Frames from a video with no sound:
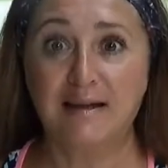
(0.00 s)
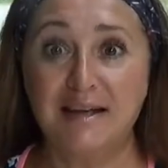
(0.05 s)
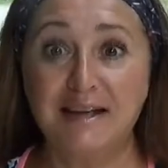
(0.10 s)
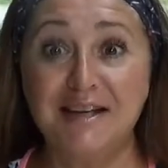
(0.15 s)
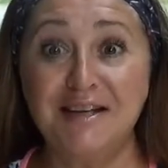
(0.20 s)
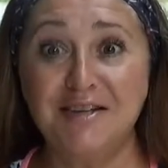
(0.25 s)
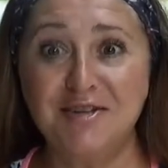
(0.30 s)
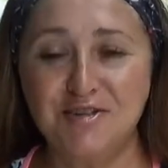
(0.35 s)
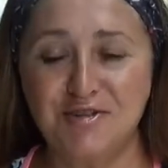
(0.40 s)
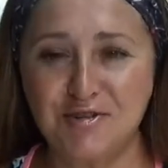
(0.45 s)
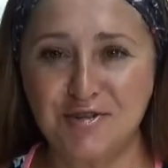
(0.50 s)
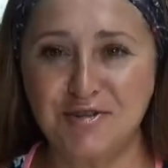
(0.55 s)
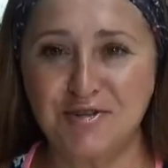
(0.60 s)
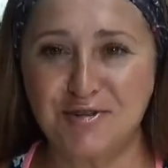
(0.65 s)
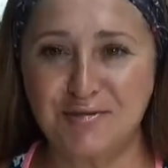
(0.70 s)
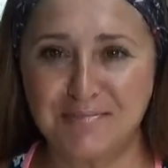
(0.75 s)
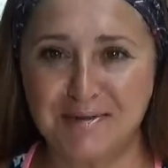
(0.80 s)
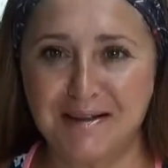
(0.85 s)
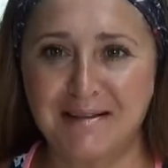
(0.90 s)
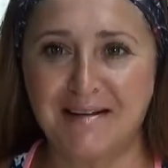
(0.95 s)
И еще
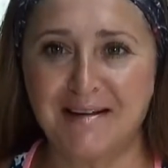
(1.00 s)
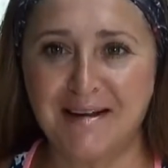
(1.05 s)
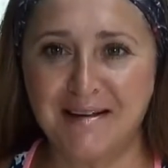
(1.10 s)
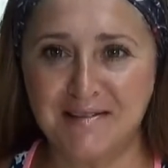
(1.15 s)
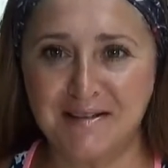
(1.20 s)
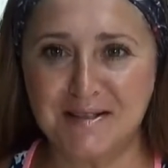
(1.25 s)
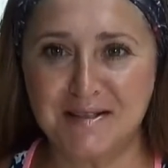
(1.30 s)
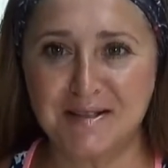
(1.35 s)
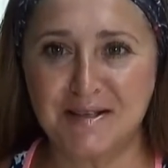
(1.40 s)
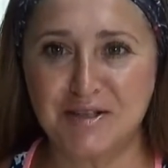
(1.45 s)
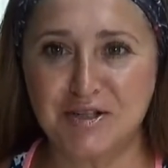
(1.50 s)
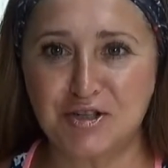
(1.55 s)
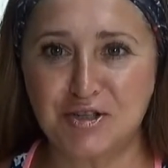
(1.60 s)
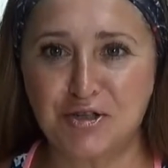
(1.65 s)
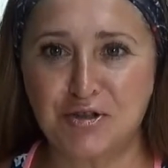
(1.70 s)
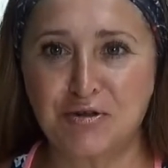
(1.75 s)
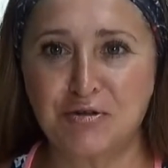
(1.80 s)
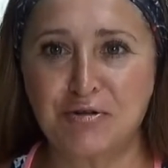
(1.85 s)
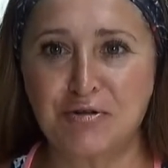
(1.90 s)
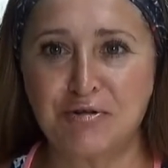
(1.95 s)
что мне нравится,
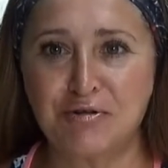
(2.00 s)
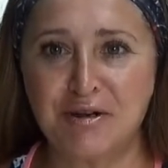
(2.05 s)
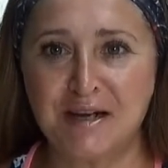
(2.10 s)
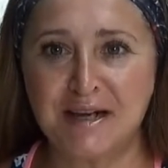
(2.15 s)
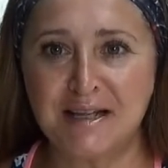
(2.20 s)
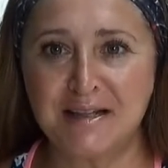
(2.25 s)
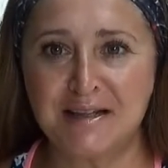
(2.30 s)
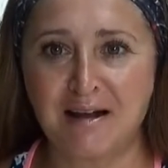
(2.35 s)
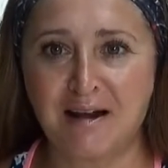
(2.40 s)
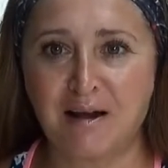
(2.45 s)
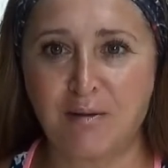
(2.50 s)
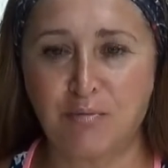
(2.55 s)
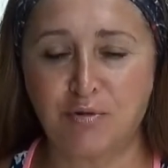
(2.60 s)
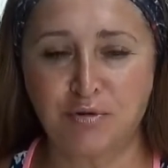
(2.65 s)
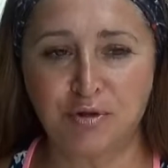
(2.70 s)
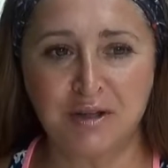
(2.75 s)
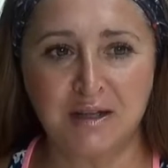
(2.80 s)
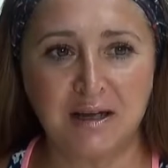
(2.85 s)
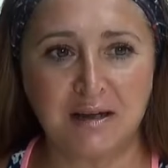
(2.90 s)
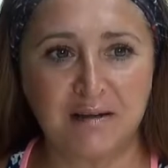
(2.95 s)
что эта
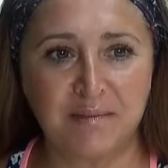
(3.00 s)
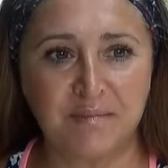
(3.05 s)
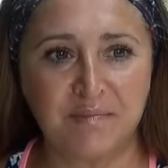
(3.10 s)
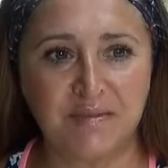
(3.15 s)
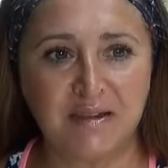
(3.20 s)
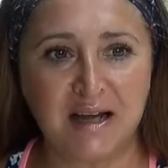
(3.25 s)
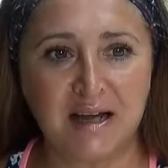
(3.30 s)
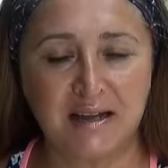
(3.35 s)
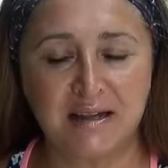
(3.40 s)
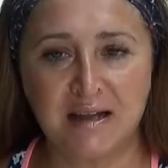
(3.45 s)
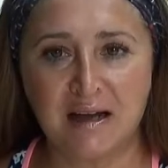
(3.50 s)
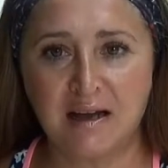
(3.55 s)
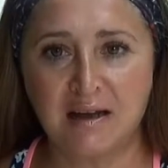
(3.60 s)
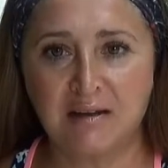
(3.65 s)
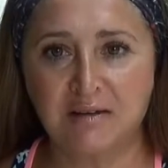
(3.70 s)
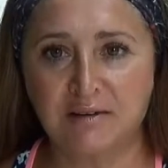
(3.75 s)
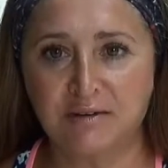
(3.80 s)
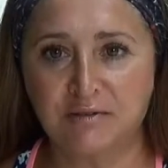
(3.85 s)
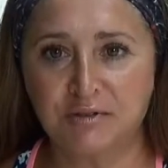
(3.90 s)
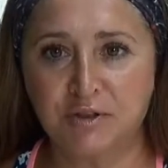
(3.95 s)
работа
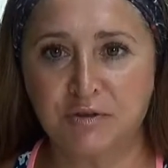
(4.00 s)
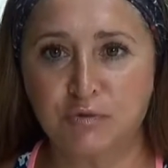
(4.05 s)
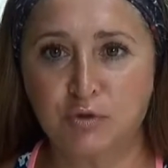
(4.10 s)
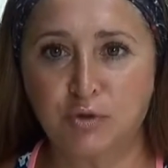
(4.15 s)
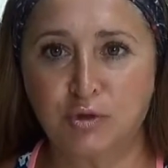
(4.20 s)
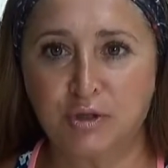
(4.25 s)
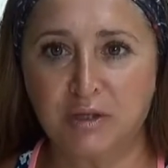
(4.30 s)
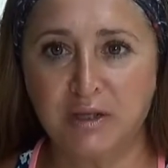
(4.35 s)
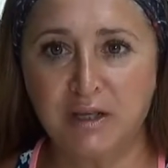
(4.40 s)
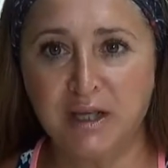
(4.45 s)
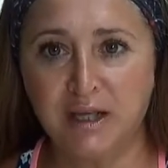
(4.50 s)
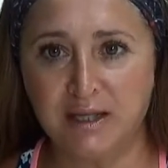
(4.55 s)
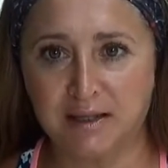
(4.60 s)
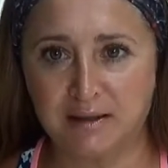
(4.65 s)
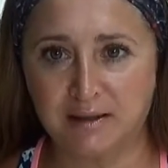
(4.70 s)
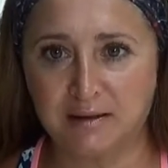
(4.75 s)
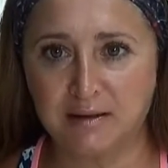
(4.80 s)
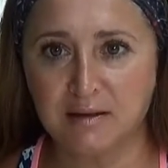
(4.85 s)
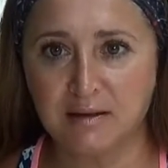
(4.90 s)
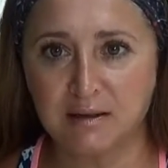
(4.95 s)
дана в двух
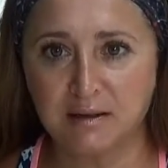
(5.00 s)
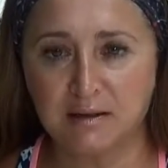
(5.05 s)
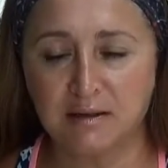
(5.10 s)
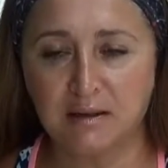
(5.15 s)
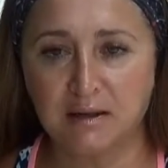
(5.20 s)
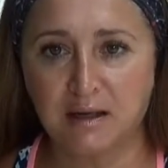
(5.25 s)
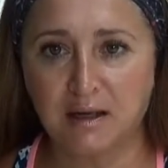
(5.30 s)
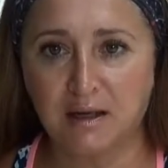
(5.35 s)
нитках,